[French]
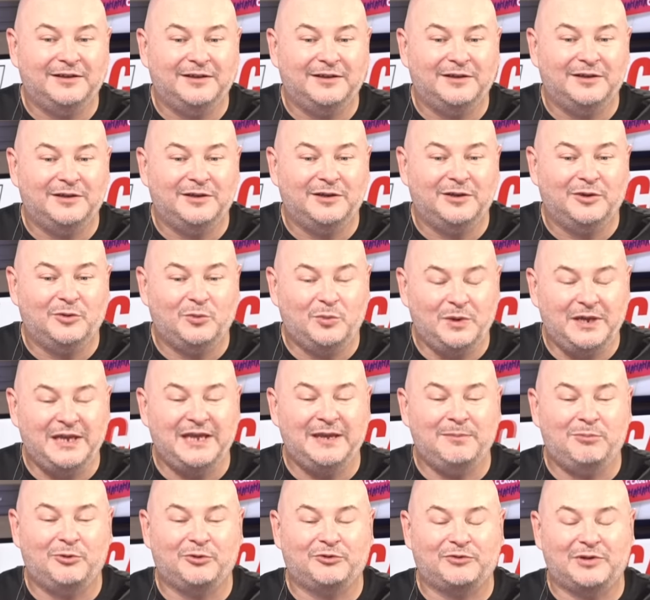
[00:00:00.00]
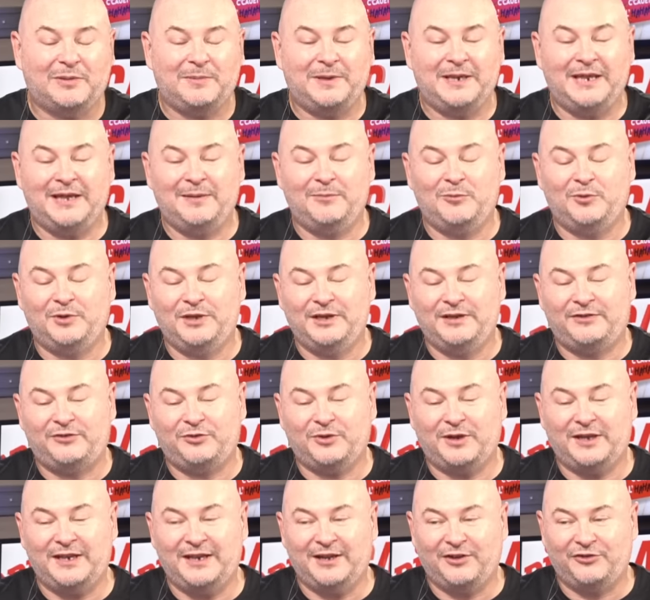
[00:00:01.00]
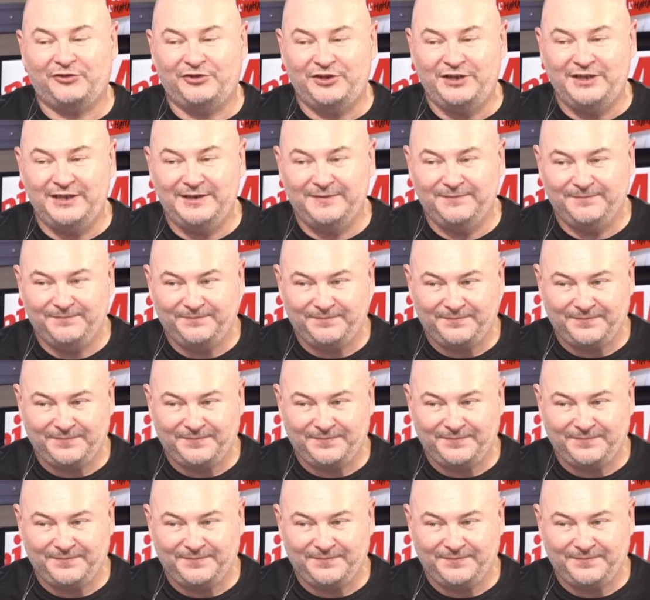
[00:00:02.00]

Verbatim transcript: Oui. Oui, bonsoir madame, on est sur énergie.